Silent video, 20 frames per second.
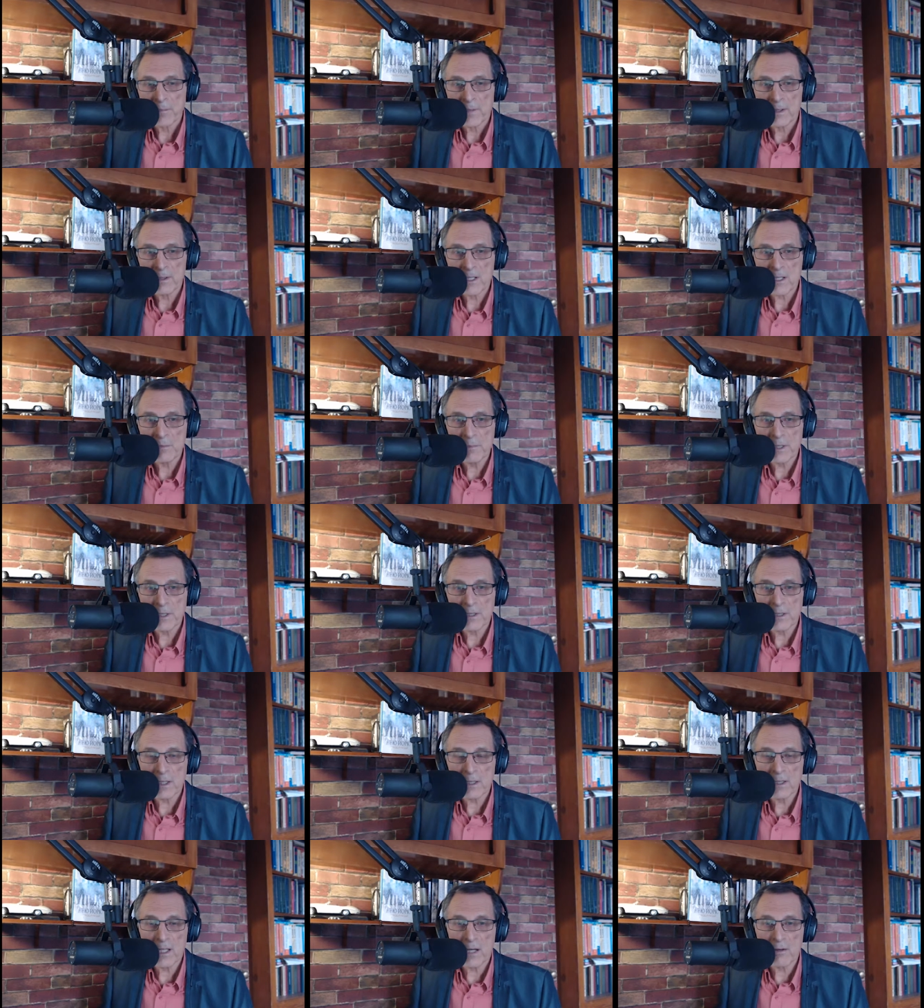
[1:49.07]
Нажмите
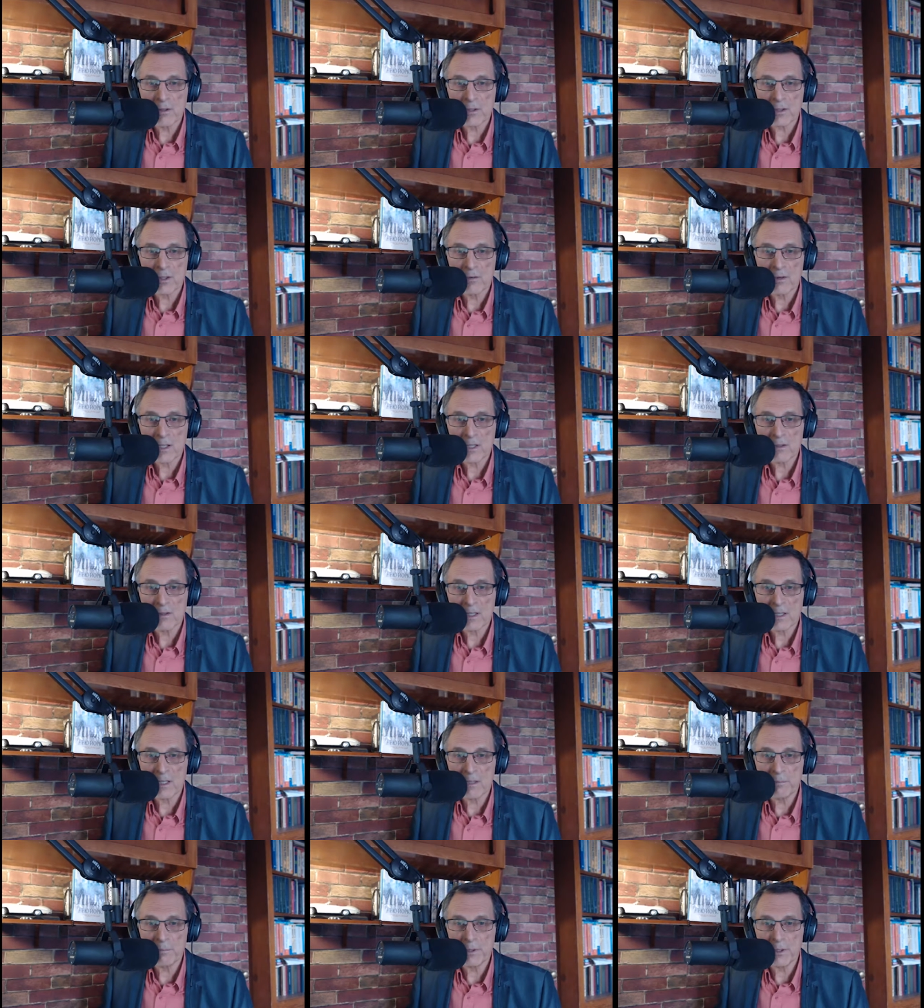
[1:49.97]
на клавишу вашего
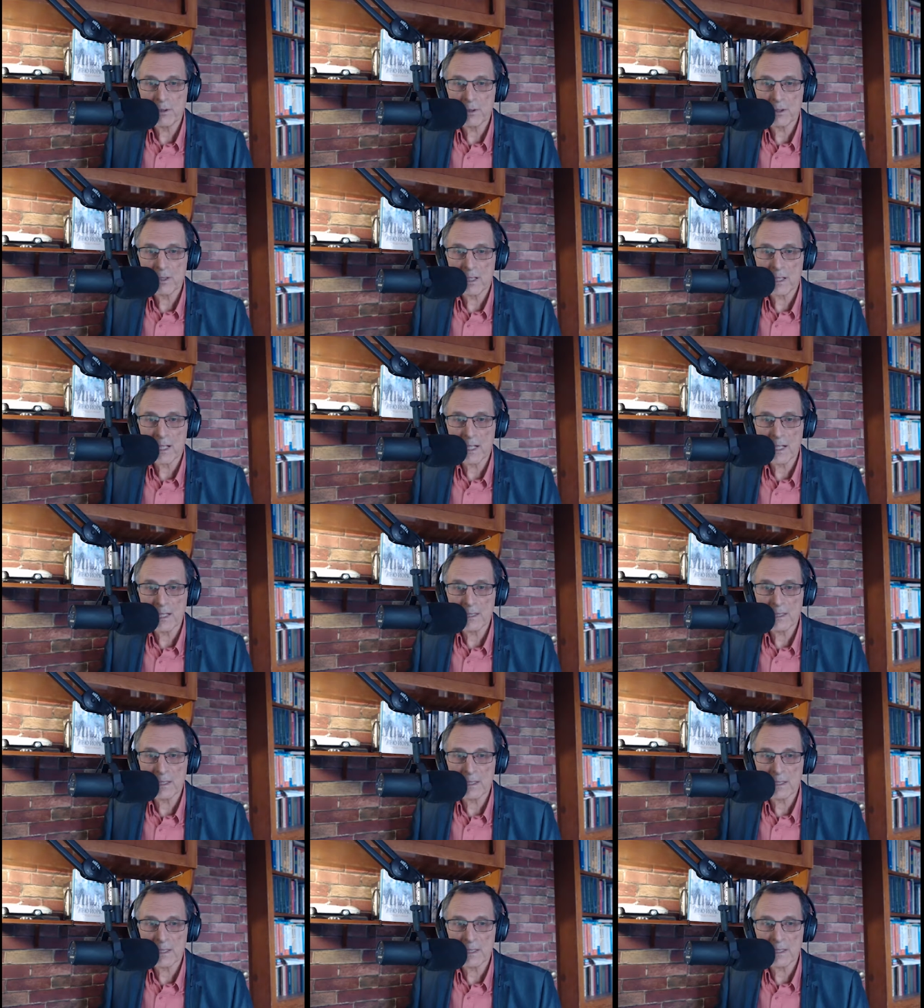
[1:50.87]
компьютера
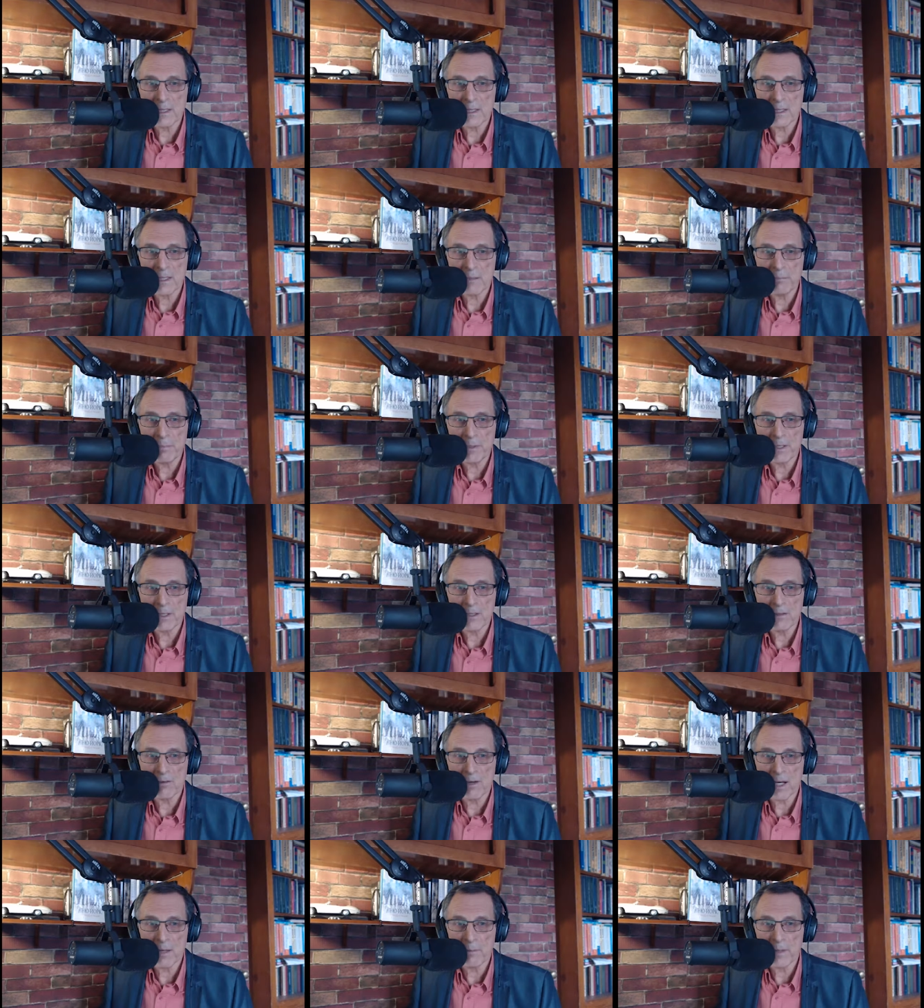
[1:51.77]
Enter, и книга перед
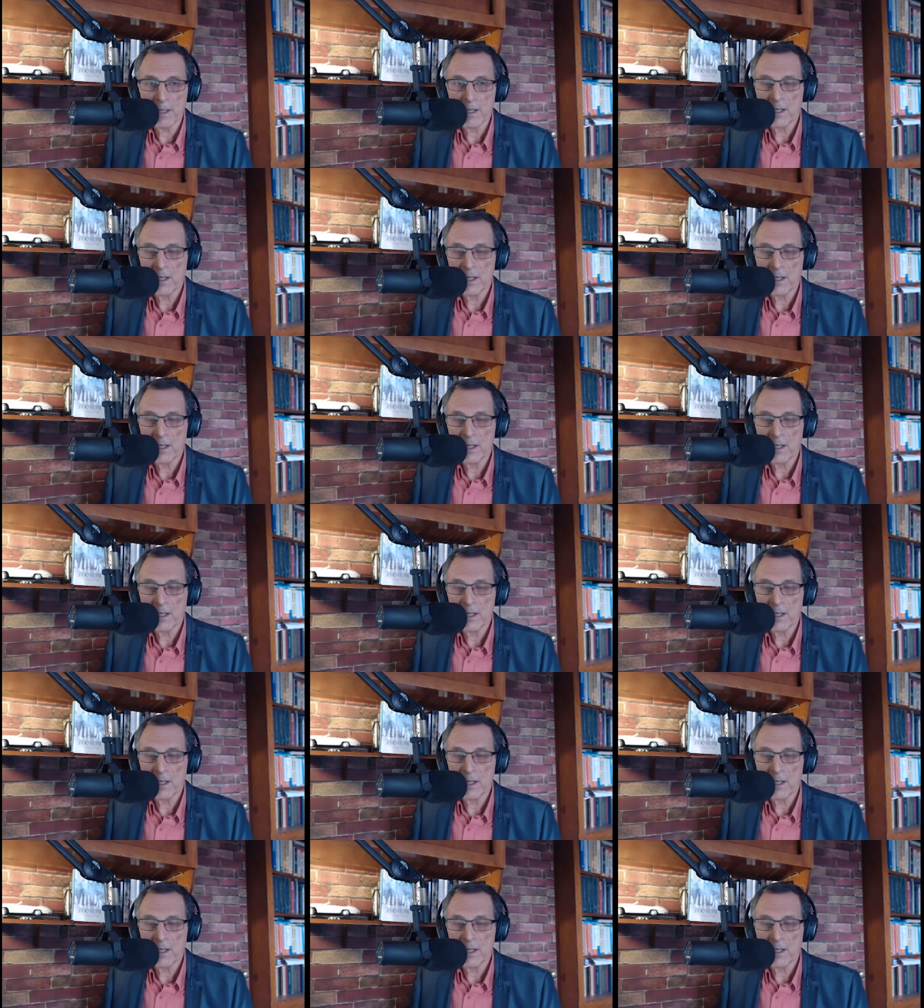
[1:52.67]
вами.